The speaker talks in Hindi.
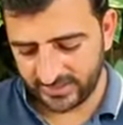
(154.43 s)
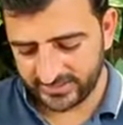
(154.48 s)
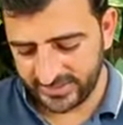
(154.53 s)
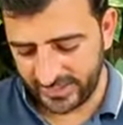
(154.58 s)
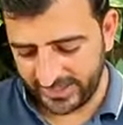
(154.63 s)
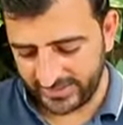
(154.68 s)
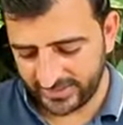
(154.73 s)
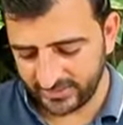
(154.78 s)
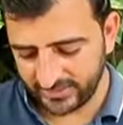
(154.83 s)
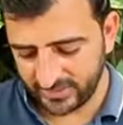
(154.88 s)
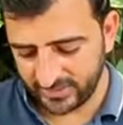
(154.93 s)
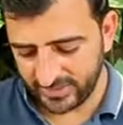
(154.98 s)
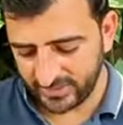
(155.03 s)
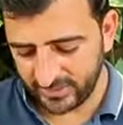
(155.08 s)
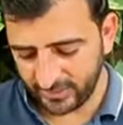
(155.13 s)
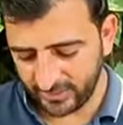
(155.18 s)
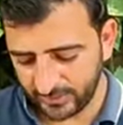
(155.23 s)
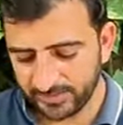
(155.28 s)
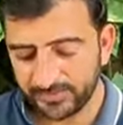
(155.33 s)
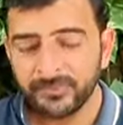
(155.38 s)
सेक्रेटरी
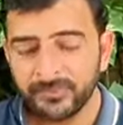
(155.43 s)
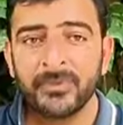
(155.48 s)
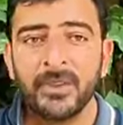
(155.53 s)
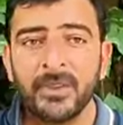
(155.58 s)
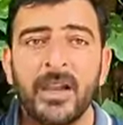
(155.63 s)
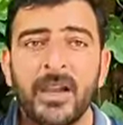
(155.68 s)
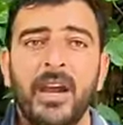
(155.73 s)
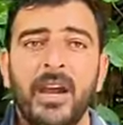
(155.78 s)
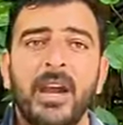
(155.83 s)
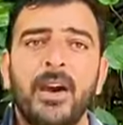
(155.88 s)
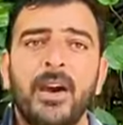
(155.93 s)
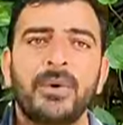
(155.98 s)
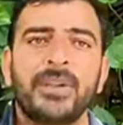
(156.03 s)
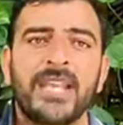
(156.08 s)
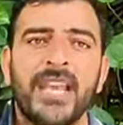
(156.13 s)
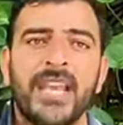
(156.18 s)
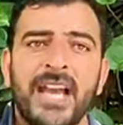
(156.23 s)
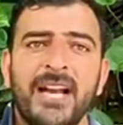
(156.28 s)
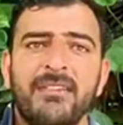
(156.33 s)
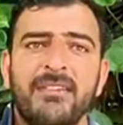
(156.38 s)
को आ,
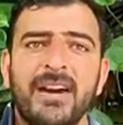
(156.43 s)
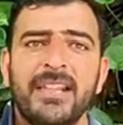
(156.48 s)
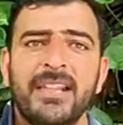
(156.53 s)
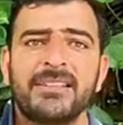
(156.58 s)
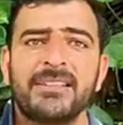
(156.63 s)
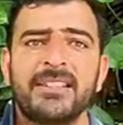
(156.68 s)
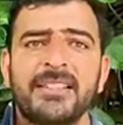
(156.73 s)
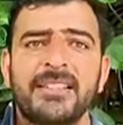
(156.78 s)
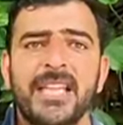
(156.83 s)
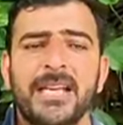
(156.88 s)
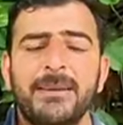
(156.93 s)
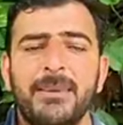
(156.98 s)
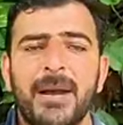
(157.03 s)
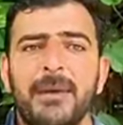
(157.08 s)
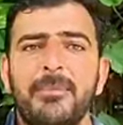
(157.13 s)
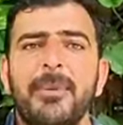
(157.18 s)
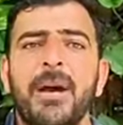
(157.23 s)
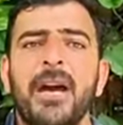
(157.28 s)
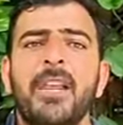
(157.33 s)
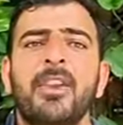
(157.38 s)
उनके हवाले से
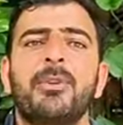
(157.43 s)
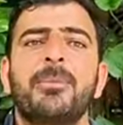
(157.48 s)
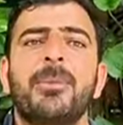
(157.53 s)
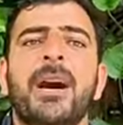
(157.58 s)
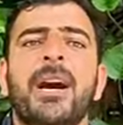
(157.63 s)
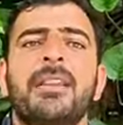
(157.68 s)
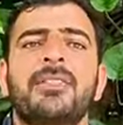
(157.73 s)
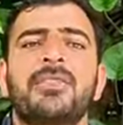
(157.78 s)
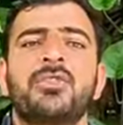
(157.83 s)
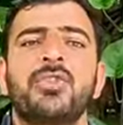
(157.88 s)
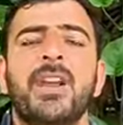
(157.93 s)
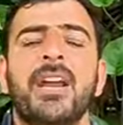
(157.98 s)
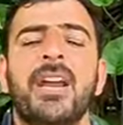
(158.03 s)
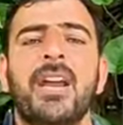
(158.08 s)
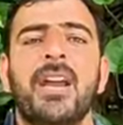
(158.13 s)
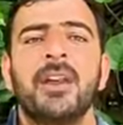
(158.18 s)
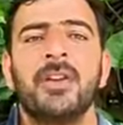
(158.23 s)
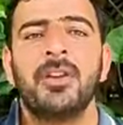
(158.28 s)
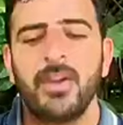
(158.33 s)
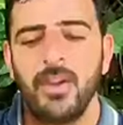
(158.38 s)
तमाम मालूम जो
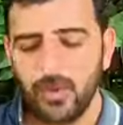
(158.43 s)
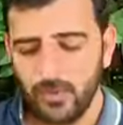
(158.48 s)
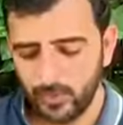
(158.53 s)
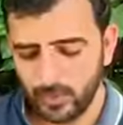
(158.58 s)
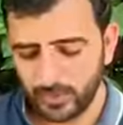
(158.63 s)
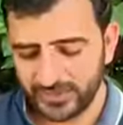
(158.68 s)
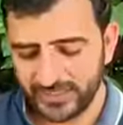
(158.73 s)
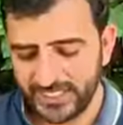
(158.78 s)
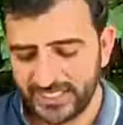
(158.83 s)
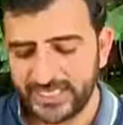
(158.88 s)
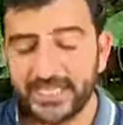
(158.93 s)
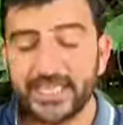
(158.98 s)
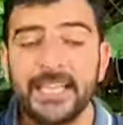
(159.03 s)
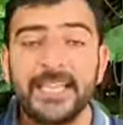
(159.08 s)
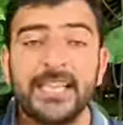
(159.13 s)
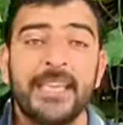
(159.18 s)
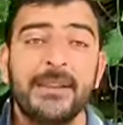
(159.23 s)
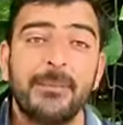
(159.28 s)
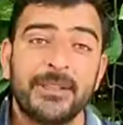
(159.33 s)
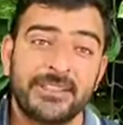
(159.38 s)
है वो देने के
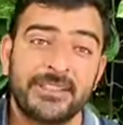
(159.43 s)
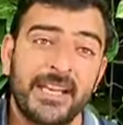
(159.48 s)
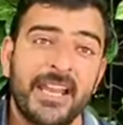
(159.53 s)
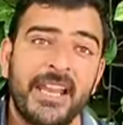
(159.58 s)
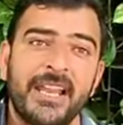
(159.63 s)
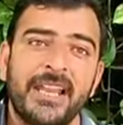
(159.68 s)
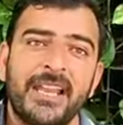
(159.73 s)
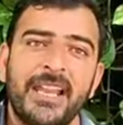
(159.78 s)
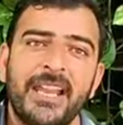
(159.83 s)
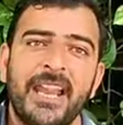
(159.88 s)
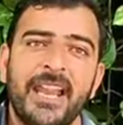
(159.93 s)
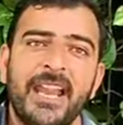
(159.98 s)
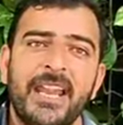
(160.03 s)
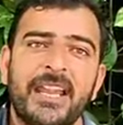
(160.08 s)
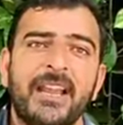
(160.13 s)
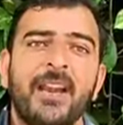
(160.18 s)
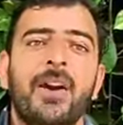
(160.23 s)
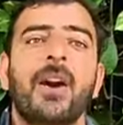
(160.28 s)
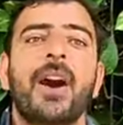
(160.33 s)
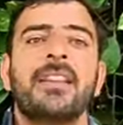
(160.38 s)
लिए बताया गया
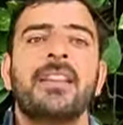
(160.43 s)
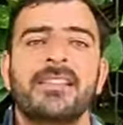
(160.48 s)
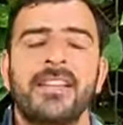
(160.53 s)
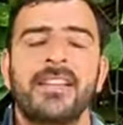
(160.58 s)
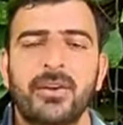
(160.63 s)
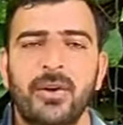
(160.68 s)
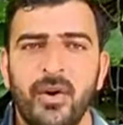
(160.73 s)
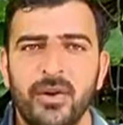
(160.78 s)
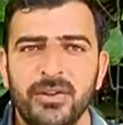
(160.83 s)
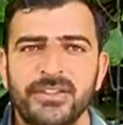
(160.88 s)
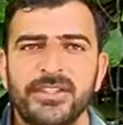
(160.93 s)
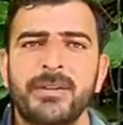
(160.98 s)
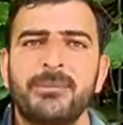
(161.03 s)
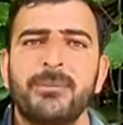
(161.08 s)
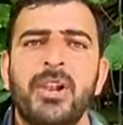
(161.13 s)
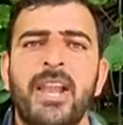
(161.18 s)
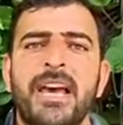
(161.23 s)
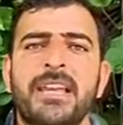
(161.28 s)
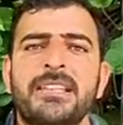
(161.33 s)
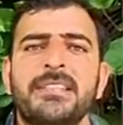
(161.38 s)
है ऐसे कौन से
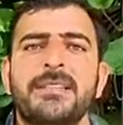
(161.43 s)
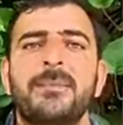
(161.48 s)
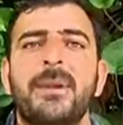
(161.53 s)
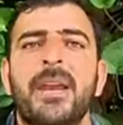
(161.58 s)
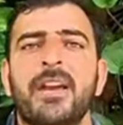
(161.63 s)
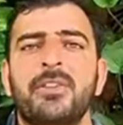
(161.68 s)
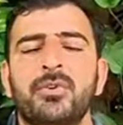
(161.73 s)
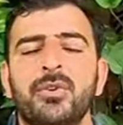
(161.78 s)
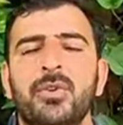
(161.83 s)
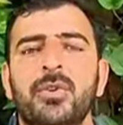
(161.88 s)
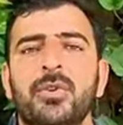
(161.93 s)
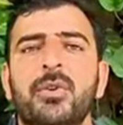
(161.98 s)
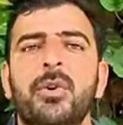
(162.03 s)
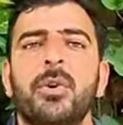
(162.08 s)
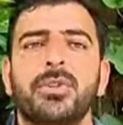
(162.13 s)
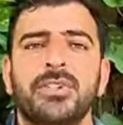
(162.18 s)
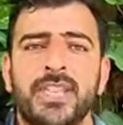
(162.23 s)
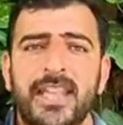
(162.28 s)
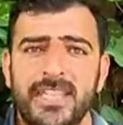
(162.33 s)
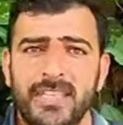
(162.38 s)
मुलाजिम हैं जो
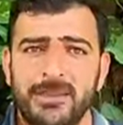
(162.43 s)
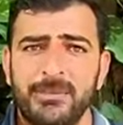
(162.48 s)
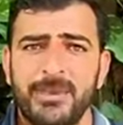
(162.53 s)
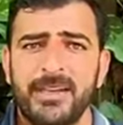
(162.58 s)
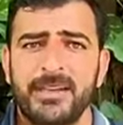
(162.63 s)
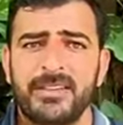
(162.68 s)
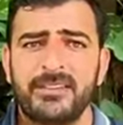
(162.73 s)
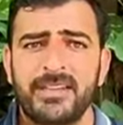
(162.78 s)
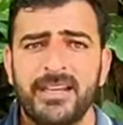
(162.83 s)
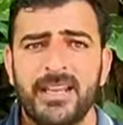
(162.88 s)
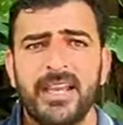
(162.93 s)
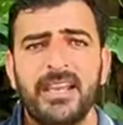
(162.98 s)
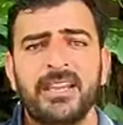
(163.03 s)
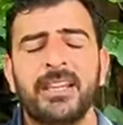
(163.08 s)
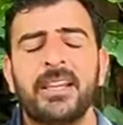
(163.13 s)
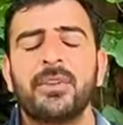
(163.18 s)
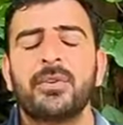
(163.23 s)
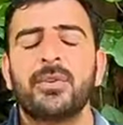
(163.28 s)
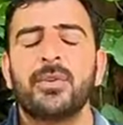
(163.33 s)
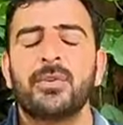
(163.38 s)
कोताही बरत रहे हैं
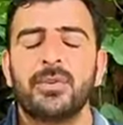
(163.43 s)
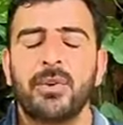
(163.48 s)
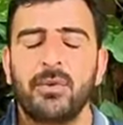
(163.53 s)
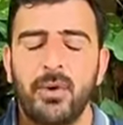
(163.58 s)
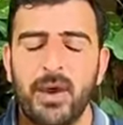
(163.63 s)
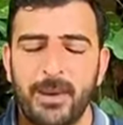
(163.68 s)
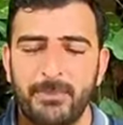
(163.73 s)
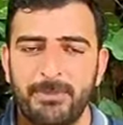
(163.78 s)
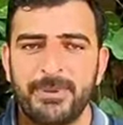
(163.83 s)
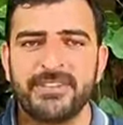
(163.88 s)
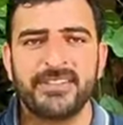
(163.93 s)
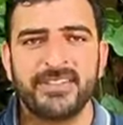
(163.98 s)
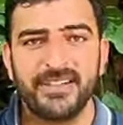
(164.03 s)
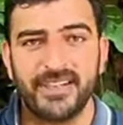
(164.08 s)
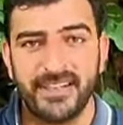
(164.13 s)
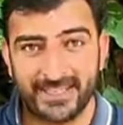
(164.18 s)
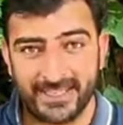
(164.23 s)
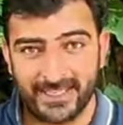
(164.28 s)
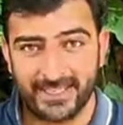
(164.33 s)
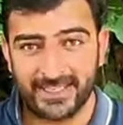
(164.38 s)
या तो जो वापस
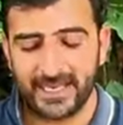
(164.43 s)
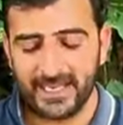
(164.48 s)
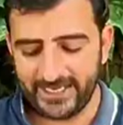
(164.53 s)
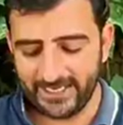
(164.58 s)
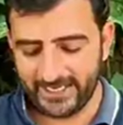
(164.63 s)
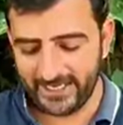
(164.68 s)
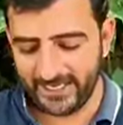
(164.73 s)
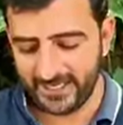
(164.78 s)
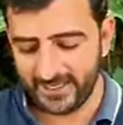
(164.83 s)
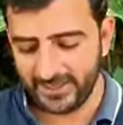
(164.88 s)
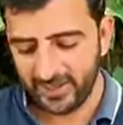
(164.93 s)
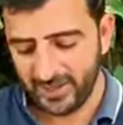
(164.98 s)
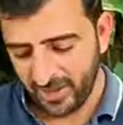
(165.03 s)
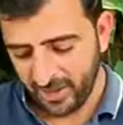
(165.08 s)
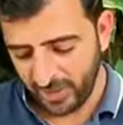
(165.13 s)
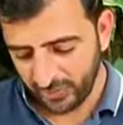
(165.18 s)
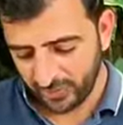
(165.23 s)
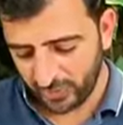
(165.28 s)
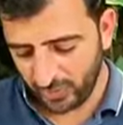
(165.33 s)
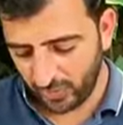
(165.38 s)
नहीं आ रहे
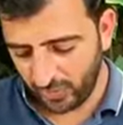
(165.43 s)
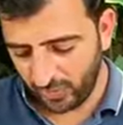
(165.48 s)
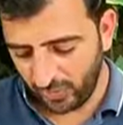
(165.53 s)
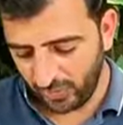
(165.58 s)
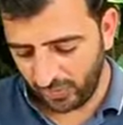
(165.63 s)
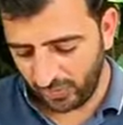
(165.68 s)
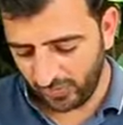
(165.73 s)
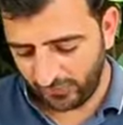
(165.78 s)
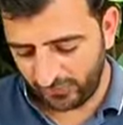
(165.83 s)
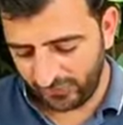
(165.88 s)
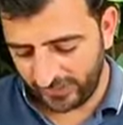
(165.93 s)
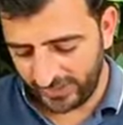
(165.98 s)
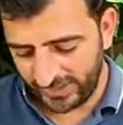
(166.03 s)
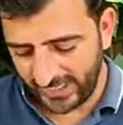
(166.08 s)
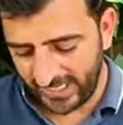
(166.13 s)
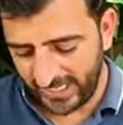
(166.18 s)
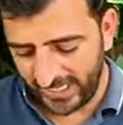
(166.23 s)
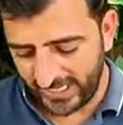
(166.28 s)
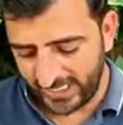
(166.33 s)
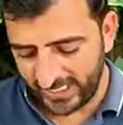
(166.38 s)
हैं तो
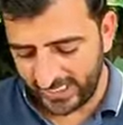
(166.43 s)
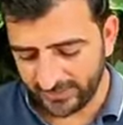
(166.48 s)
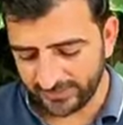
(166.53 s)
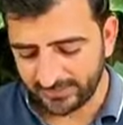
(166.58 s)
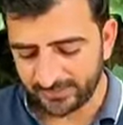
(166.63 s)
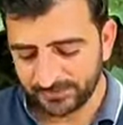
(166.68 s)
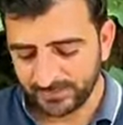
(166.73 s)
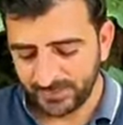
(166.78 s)
फ़िलहाल